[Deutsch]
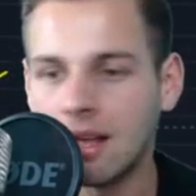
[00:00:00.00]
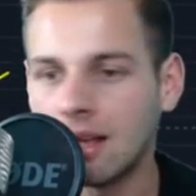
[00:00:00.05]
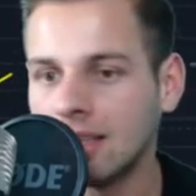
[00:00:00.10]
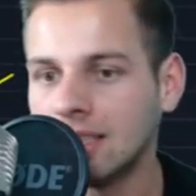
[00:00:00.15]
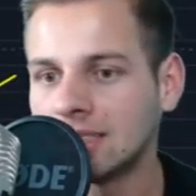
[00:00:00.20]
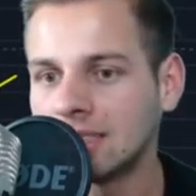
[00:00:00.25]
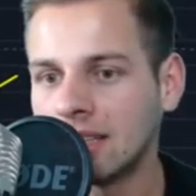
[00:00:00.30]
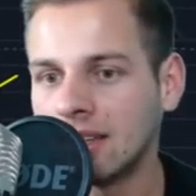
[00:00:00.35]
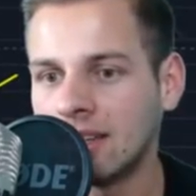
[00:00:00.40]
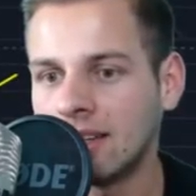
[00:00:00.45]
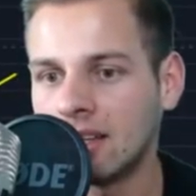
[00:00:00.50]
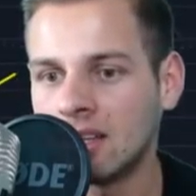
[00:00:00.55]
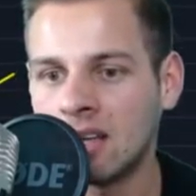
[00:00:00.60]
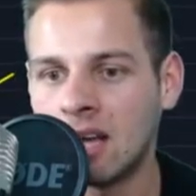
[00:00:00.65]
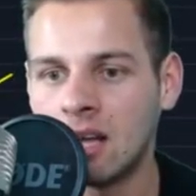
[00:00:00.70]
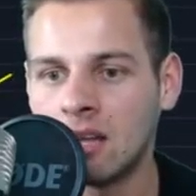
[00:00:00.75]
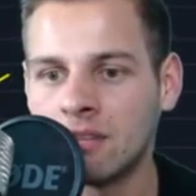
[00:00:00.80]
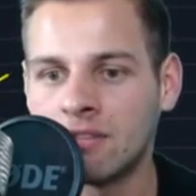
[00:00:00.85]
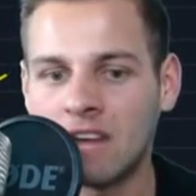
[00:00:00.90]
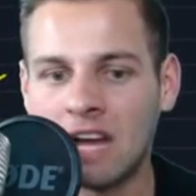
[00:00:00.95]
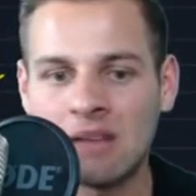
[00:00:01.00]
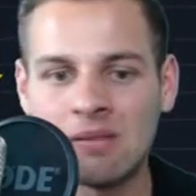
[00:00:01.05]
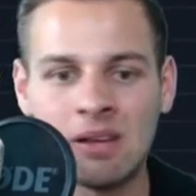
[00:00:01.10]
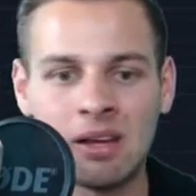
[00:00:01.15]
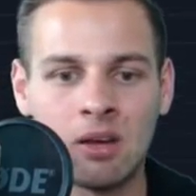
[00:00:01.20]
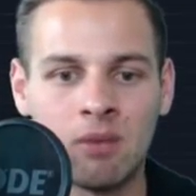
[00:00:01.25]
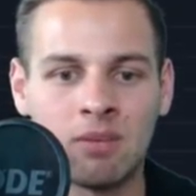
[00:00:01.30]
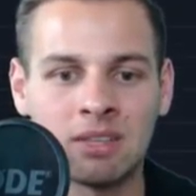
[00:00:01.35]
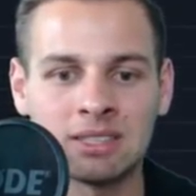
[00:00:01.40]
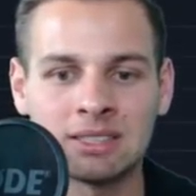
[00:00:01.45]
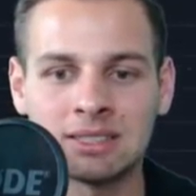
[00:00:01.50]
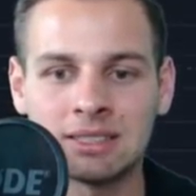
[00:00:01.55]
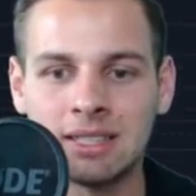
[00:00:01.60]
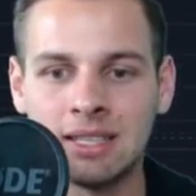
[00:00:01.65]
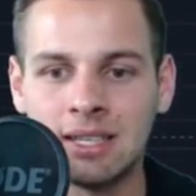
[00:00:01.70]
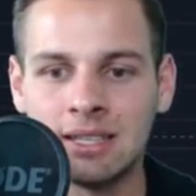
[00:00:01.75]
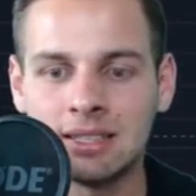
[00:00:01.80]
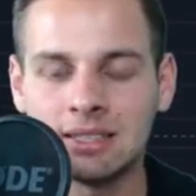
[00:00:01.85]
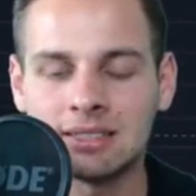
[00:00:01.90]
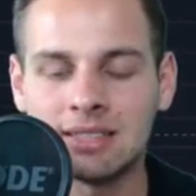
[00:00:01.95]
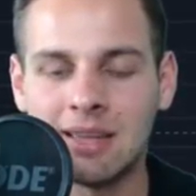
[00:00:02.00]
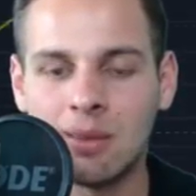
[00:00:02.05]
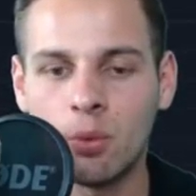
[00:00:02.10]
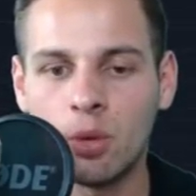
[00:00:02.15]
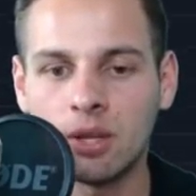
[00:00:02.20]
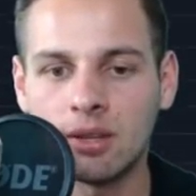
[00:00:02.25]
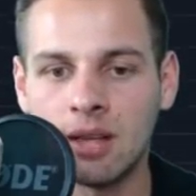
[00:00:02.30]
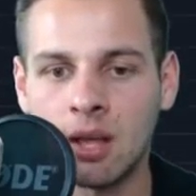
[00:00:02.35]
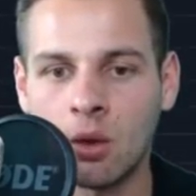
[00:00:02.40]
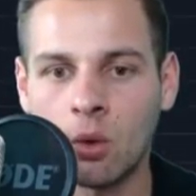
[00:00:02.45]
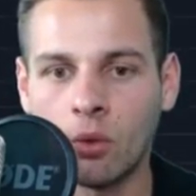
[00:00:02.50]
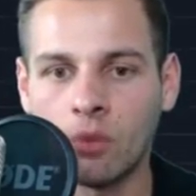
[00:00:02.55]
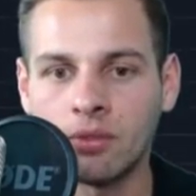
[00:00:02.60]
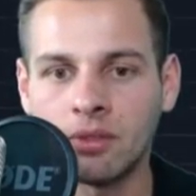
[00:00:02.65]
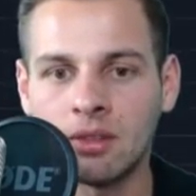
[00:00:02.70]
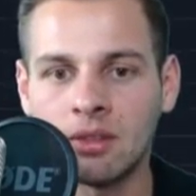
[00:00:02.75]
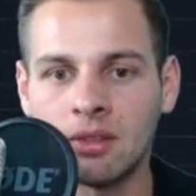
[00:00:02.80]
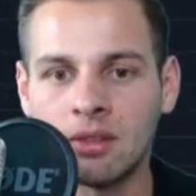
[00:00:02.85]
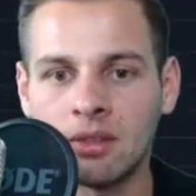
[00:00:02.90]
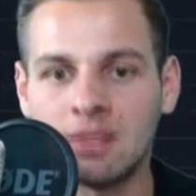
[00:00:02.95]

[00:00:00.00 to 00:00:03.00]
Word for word: Ist ja nicht egal, die Farbe, um was es geht, ist der Wick nach unten.